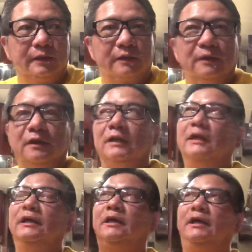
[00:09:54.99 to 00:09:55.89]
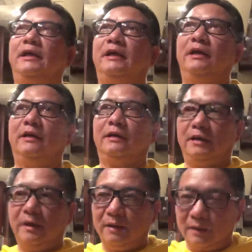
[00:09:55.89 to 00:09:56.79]
còn hai cái
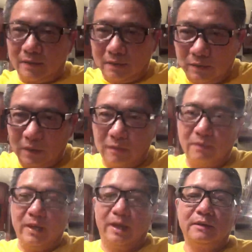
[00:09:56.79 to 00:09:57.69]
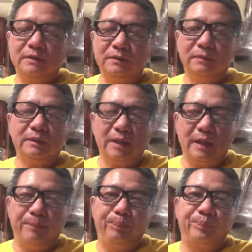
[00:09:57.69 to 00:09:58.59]
cái cái đường hào quang xuống đó
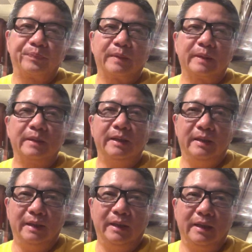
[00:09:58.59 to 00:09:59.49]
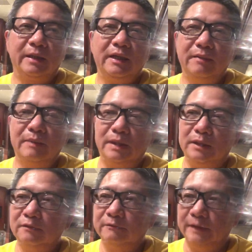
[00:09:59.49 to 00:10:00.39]
đó thì là khi mà
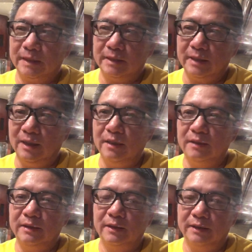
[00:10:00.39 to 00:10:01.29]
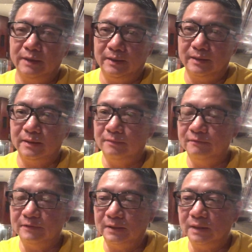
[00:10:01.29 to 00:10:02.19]
nước việt trở lại thời thịnh
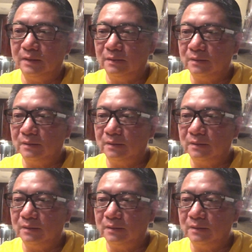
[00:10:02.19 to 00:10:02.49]
vượng á